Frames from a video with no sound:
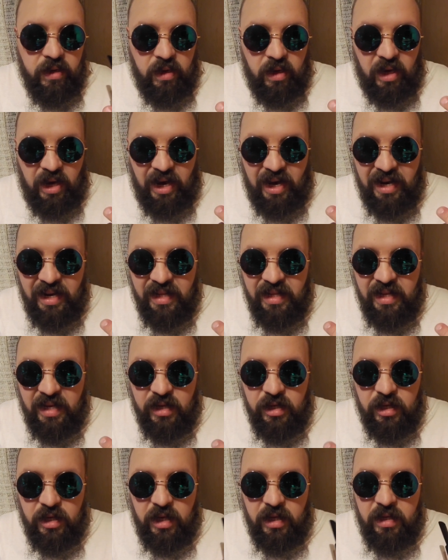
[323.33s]
ale
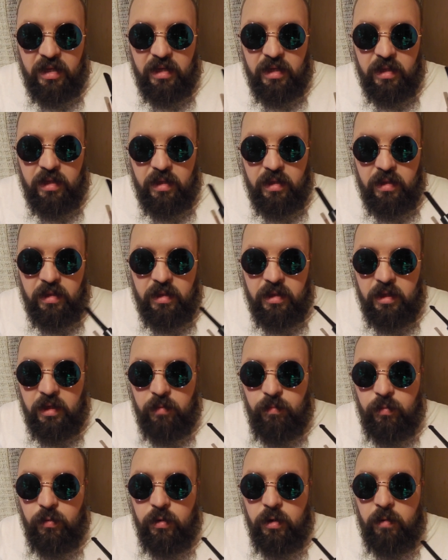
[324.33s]
też kiedy
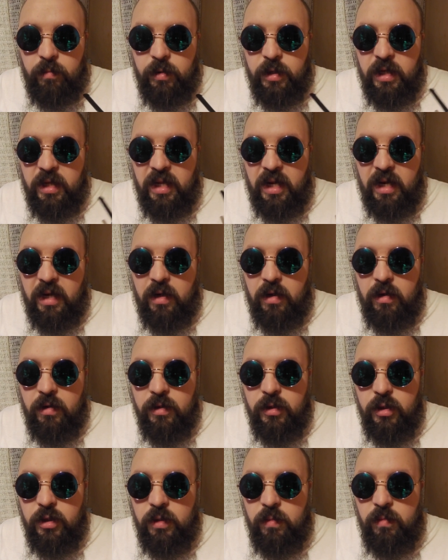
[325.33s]
cybuch robi się tak
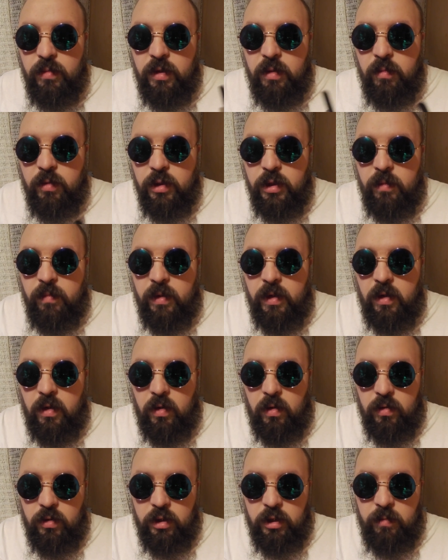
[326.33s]
gorący, że nie możemy
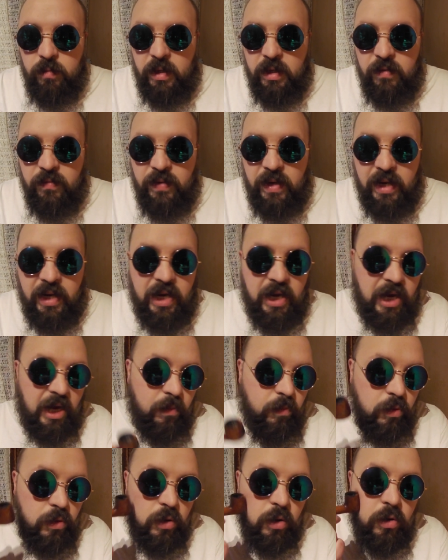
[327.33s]
go trzymać w rękach
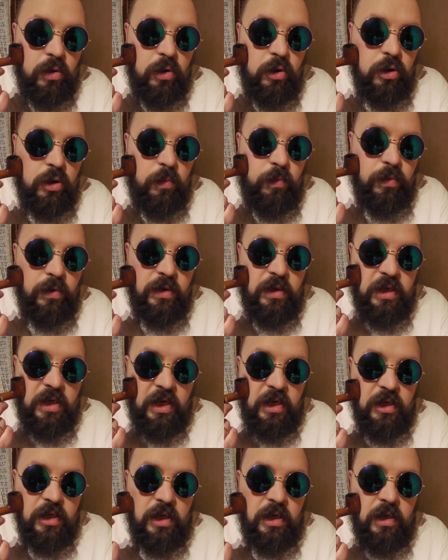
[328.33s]
albo dotknąć do policzka.
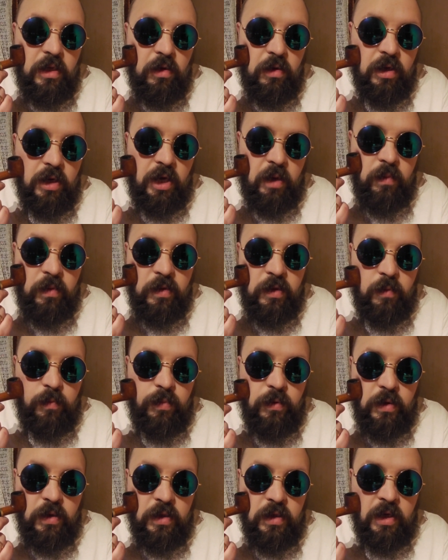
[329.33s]
Jeżeli dotykamy do
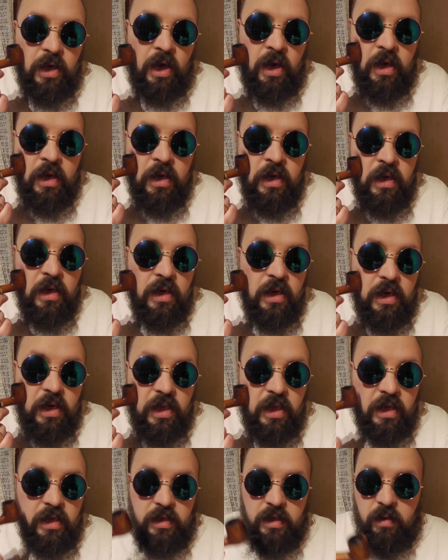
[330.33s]
policzka i
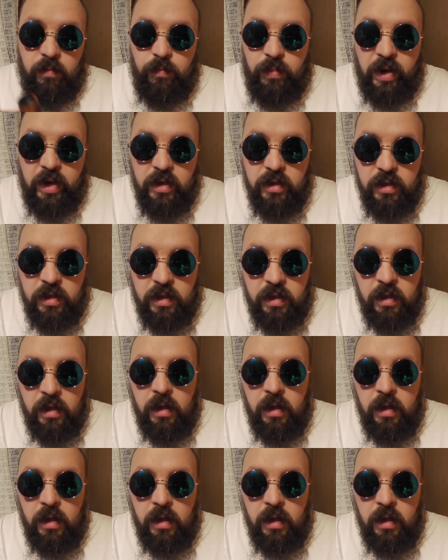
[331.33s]
nas nie parzy,